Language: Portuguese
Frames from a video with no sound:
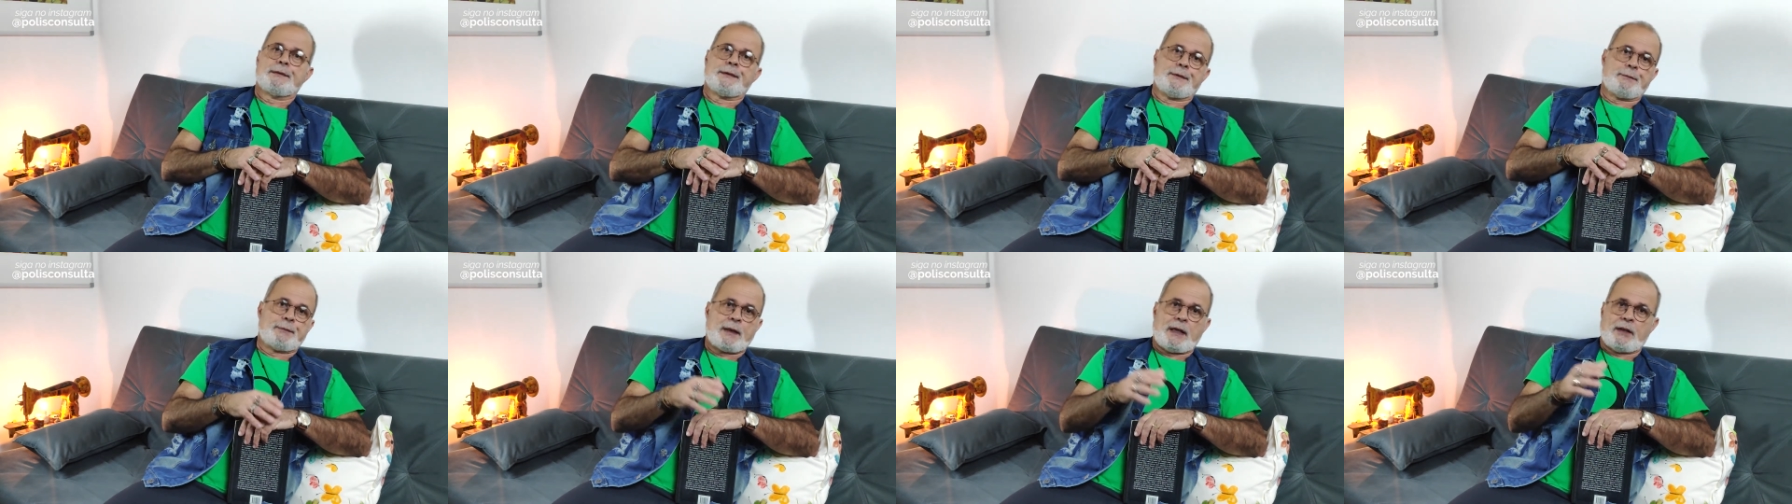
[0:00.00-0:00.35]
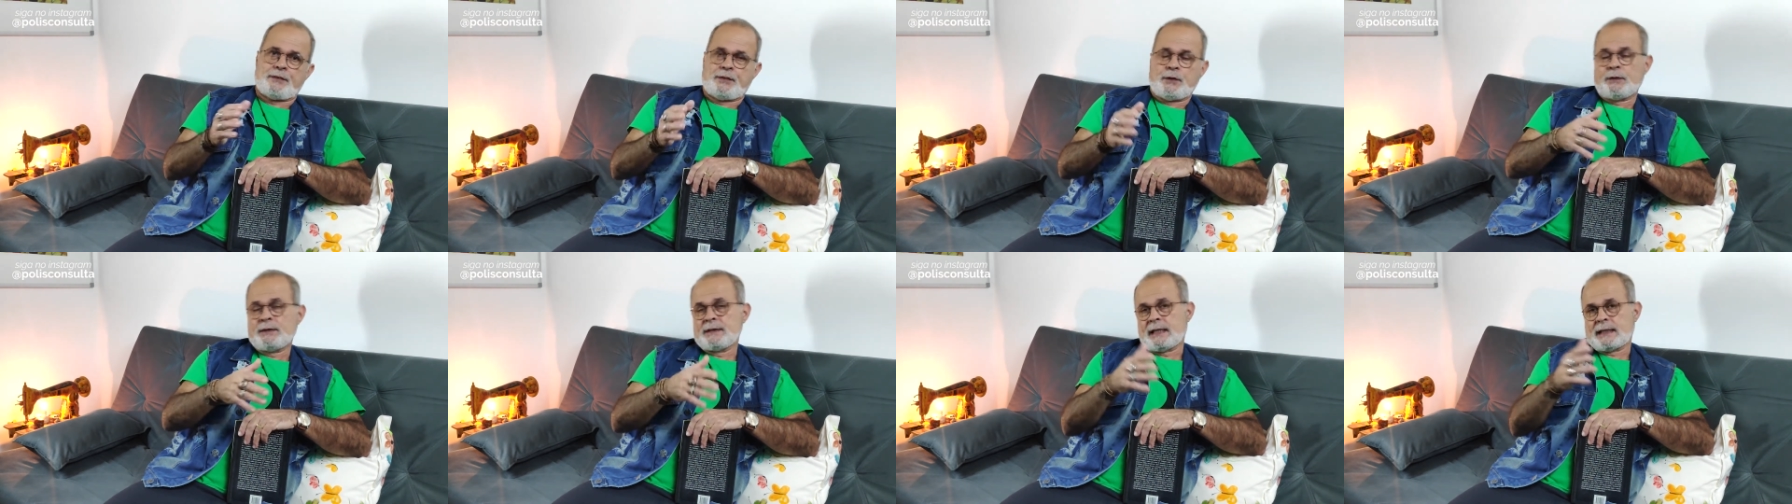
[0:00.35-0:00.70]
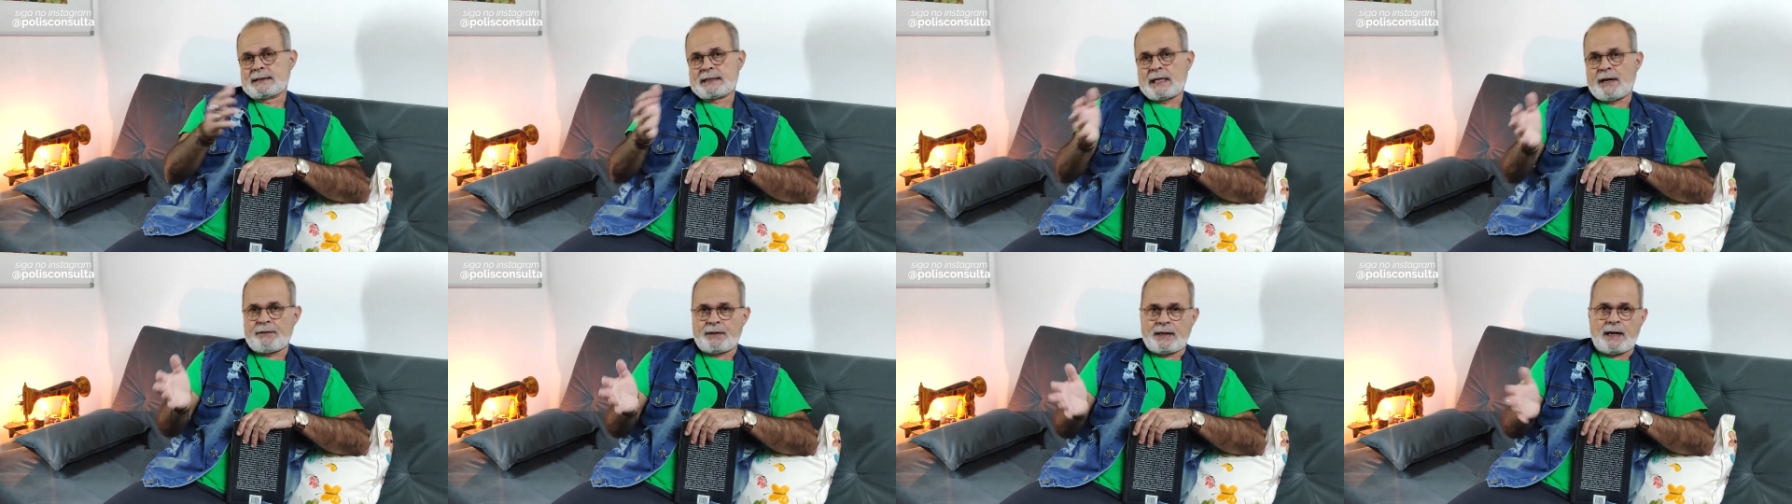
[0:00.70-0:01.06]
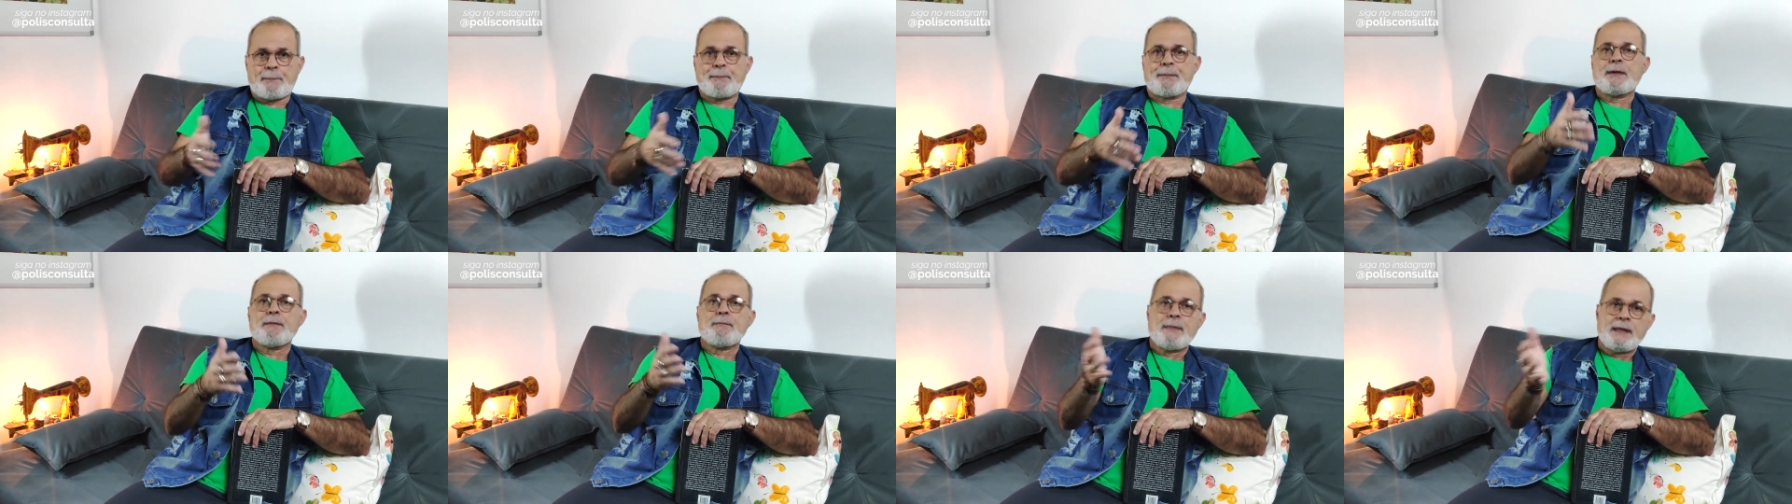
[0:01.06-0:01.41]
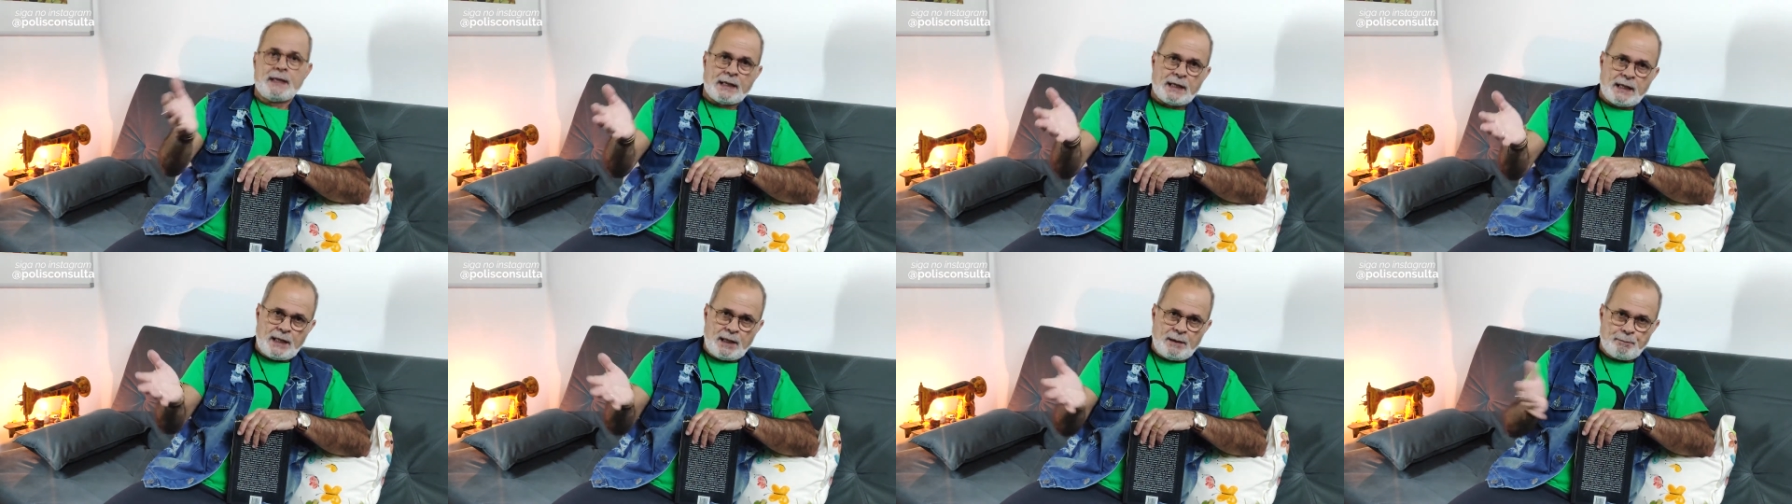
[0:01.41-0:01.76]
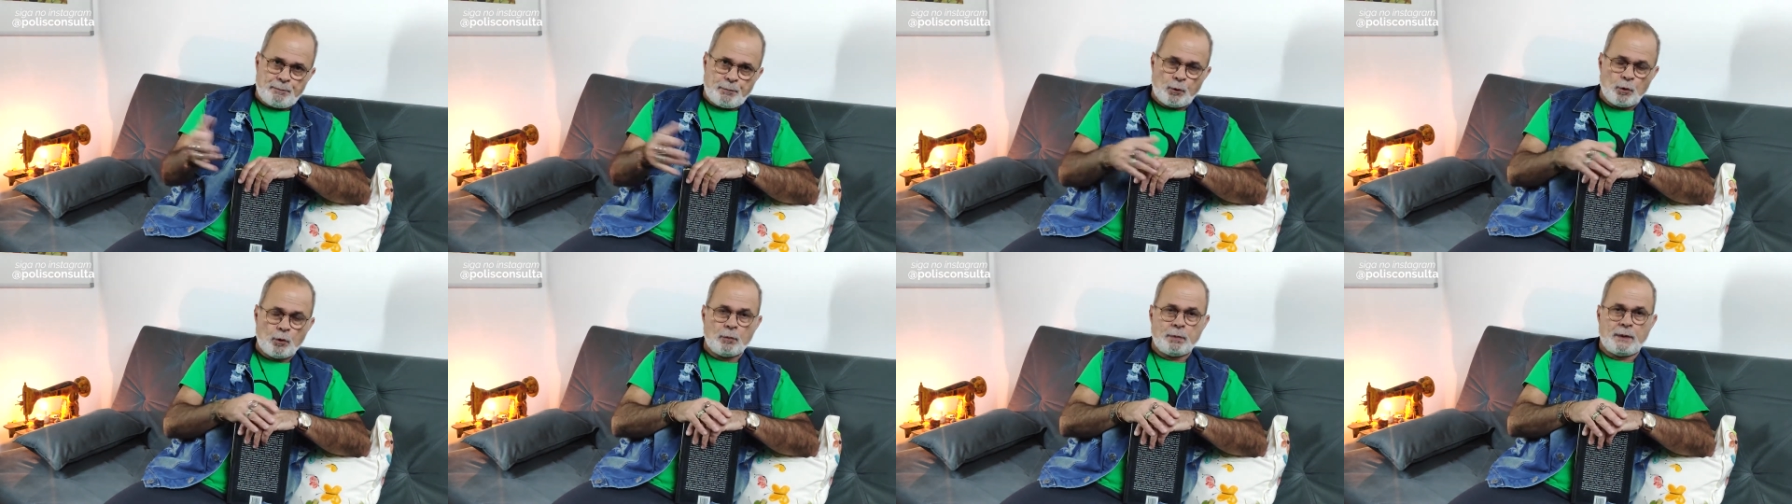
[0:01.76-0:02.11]
O Brasil ainda estava na Primeira
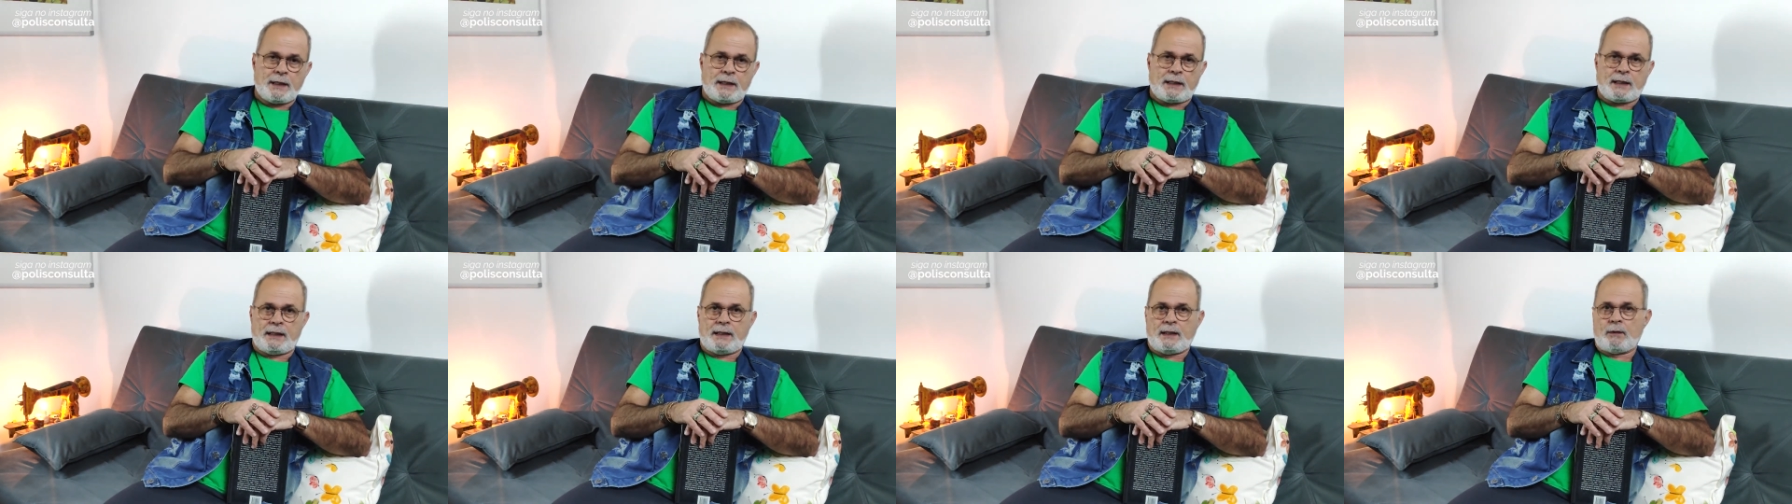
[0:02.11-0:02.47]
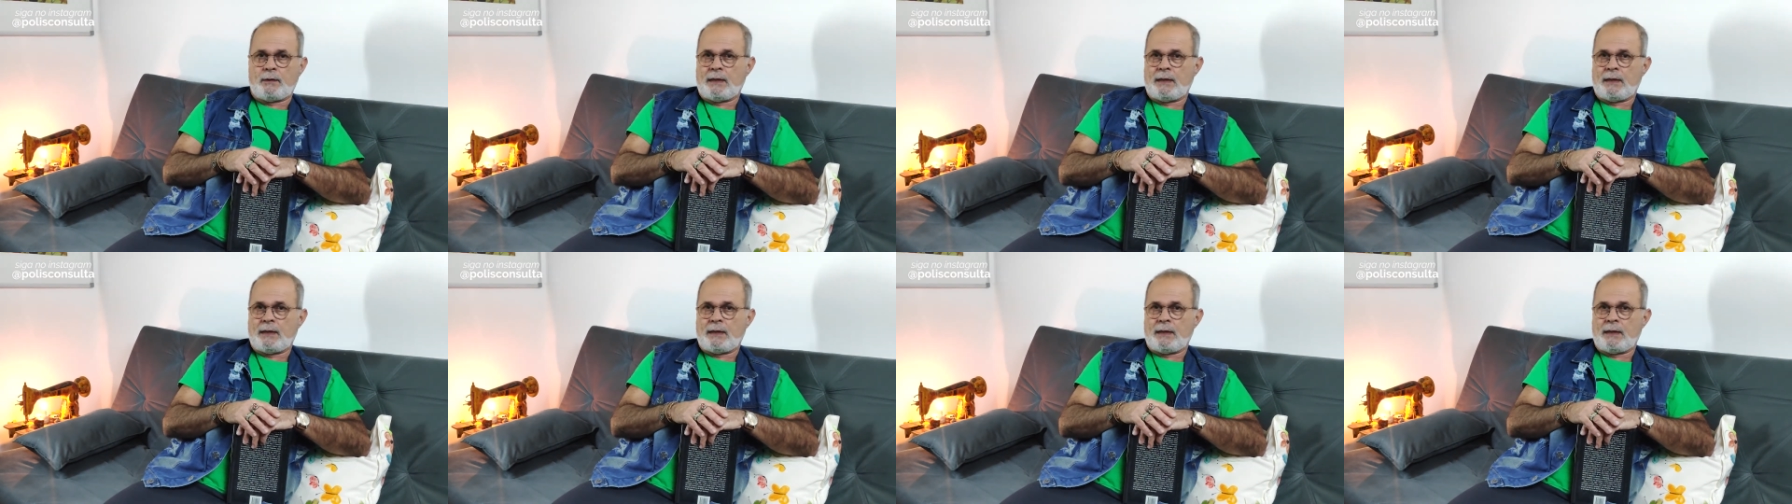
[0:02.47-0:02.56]
República, né?